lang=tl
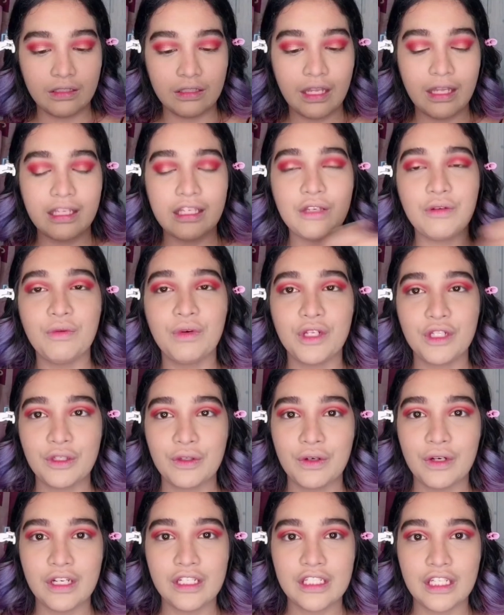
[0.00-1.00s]
Naiwan
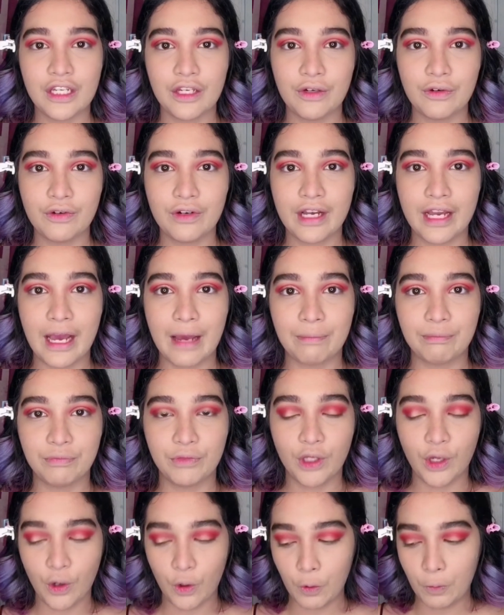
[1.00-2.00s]
ko kasi yung cap
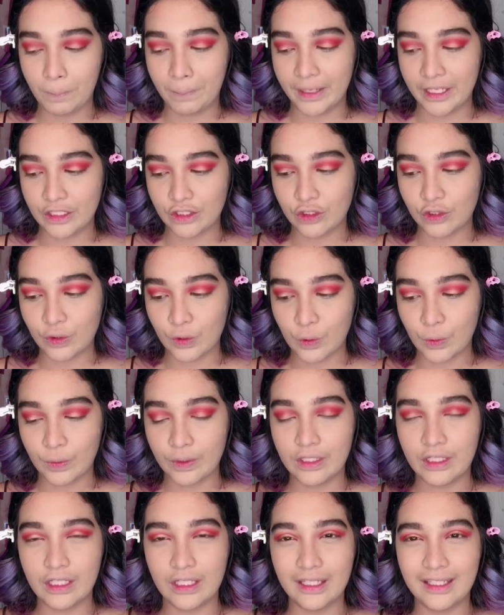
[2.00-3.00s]
na open. So,
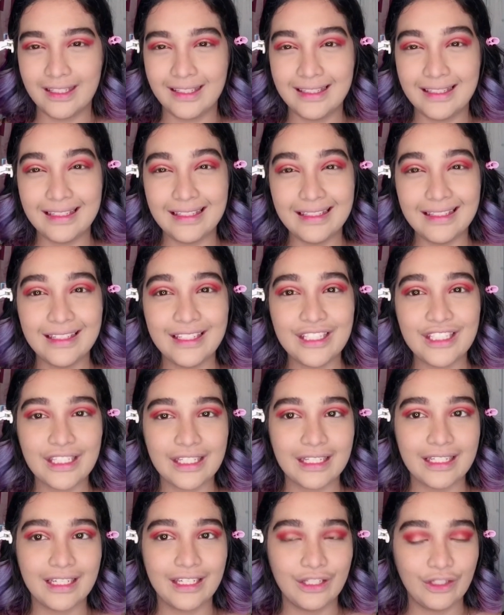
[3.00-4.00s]
hindi na
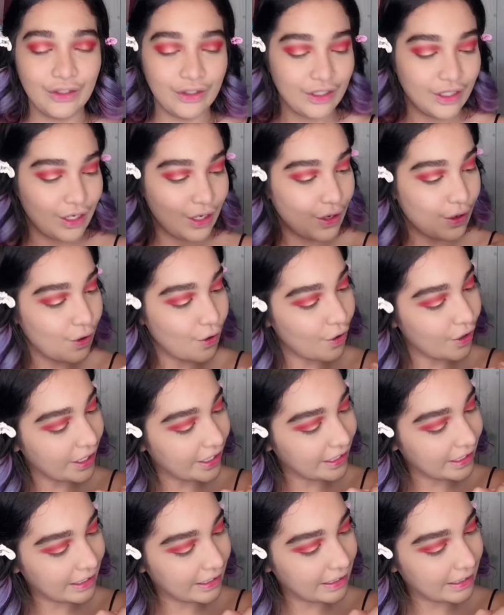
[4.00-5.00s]
siya ganun
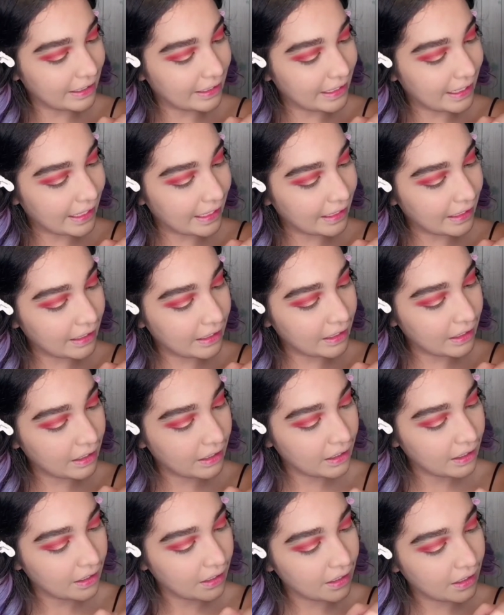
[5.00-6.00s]
ka-okay ilagay.
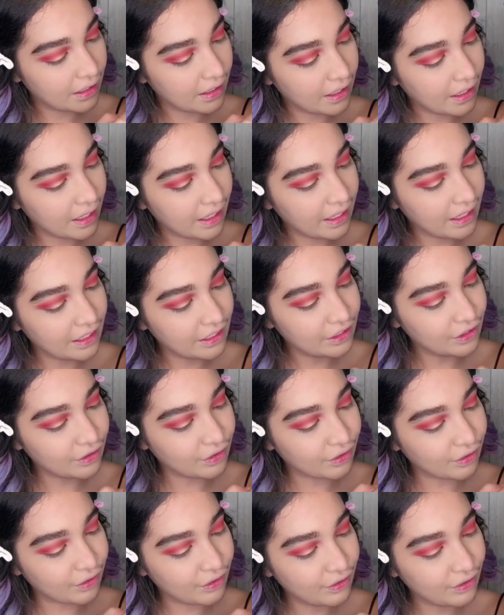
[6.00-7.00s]
Ayan o.
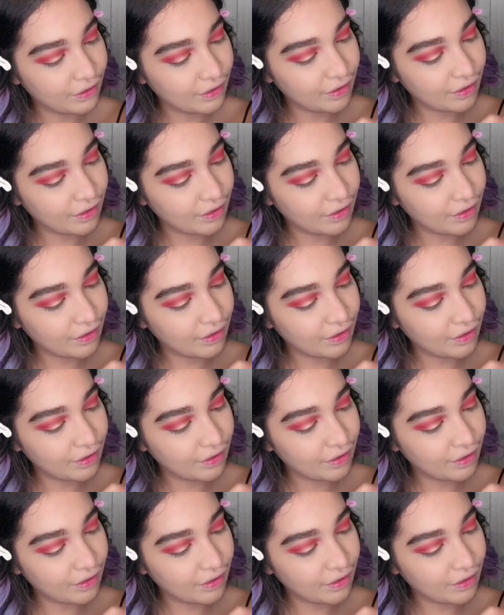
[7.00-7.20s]
Oh. No?